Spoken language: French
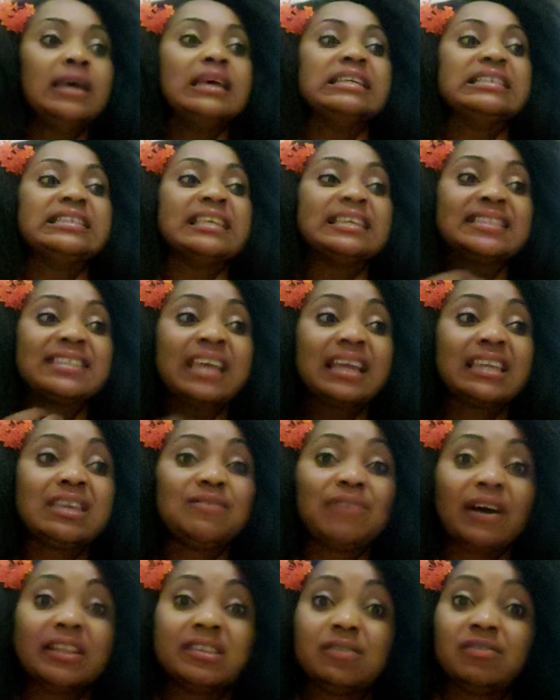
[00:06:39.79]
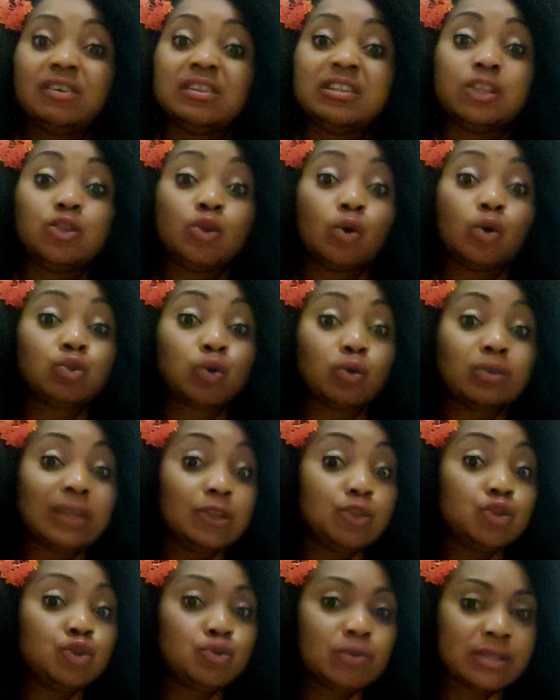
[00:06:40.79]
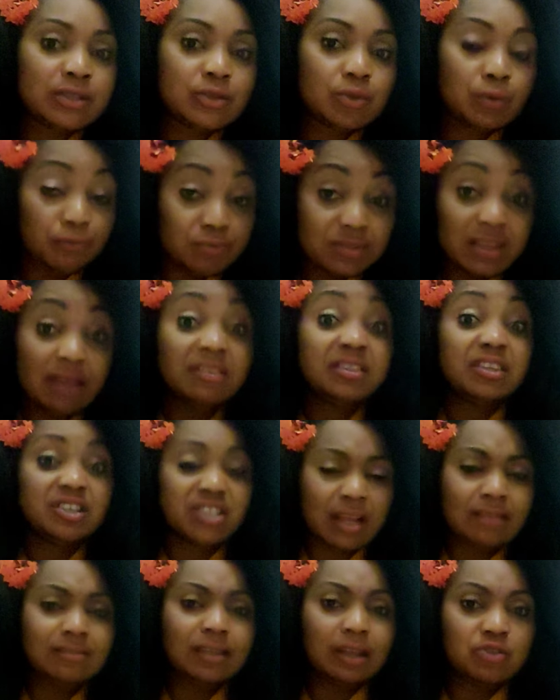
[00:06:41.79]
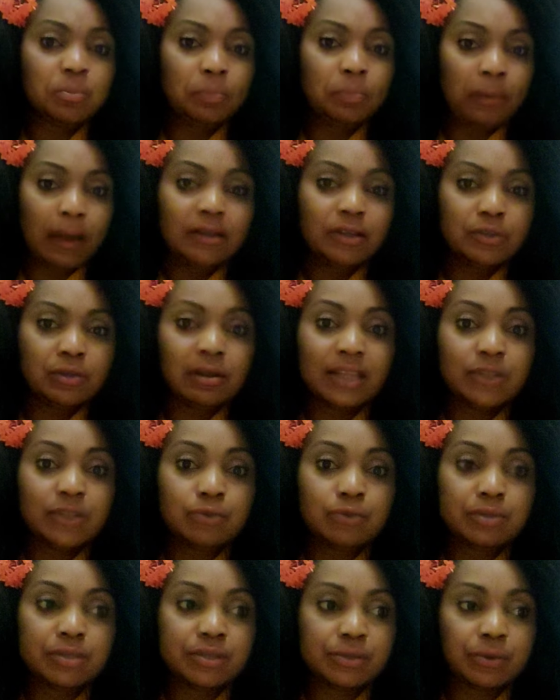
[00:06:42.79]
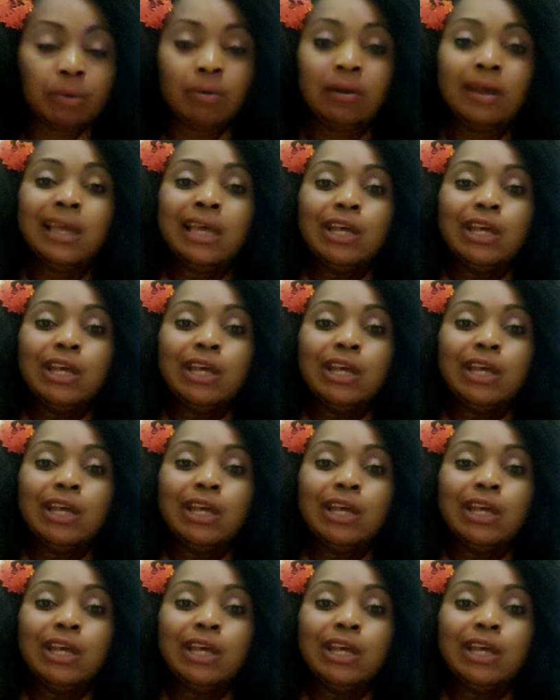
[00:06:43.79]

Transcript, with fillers: C'est ça qui va devenir dans ton intuition. Vous avez déjà entendu parler de l'intuition.